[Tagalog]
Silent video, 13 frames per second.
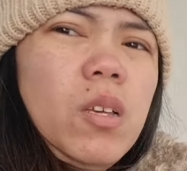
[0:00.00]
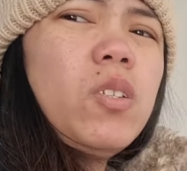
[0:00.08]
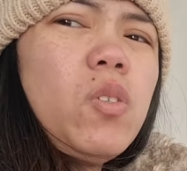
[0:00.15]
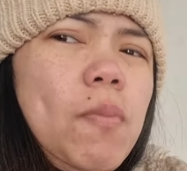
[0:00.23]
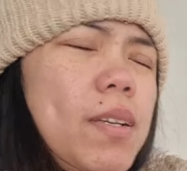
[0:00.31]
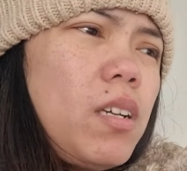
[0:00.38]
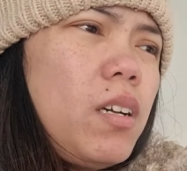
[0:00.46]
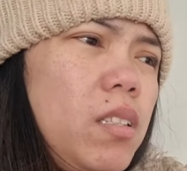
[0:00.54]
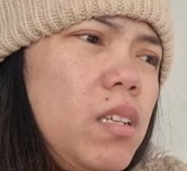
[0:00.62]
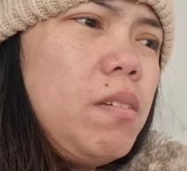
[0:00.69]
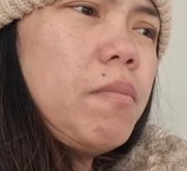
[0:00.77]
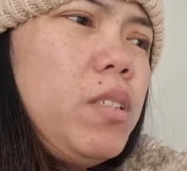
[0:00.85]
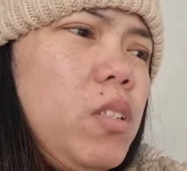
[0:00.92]
Sumasakit
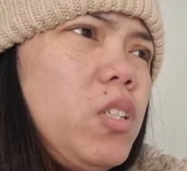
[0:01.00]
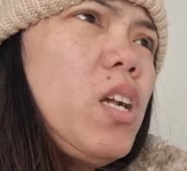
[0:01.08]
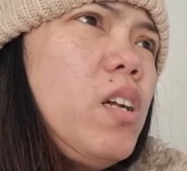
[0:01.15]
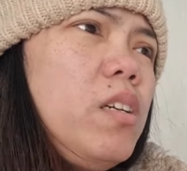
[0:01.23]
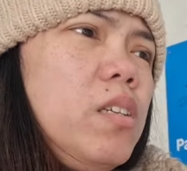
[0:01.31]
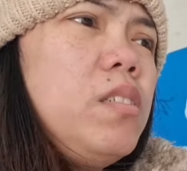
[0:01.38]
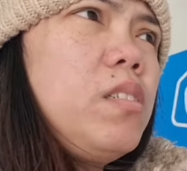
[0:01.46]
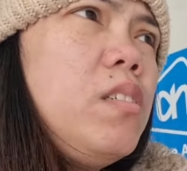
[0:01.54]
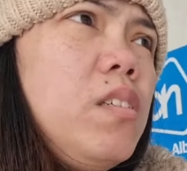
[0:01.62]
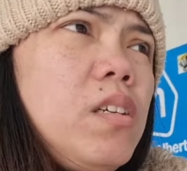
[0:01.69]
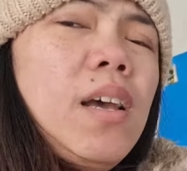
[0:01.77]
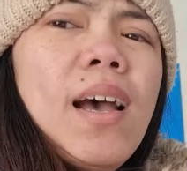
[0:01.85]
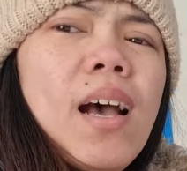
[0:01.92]
na naman siya.
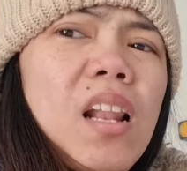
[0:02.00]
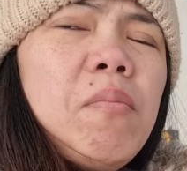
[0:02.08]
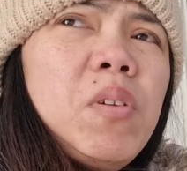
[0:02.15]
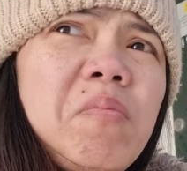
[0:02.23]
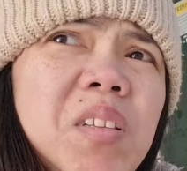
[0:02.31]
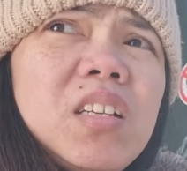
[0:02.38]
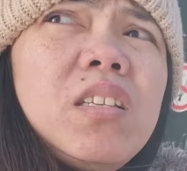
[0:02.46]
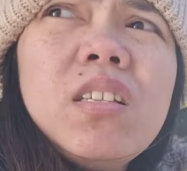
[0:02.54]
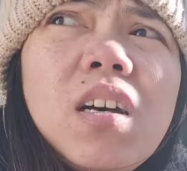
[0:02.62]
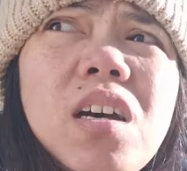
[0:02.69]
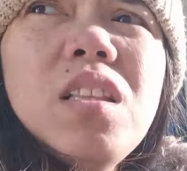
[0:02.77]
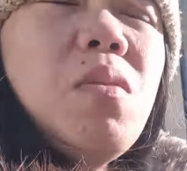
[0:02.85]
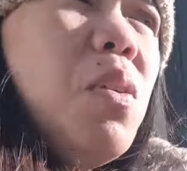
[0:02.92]
Alam mo naman kasi sa
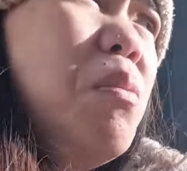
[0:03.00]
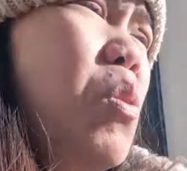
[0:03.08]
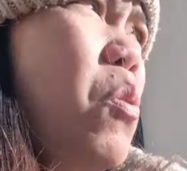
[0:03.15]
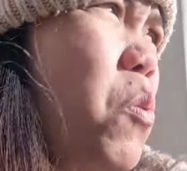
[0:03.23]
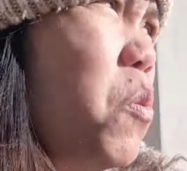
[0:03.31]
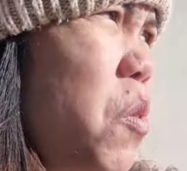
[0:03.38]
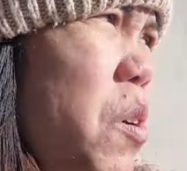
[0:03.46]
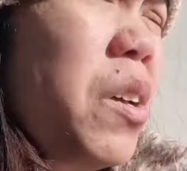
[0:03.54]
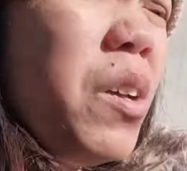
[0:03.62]
katawan mo kung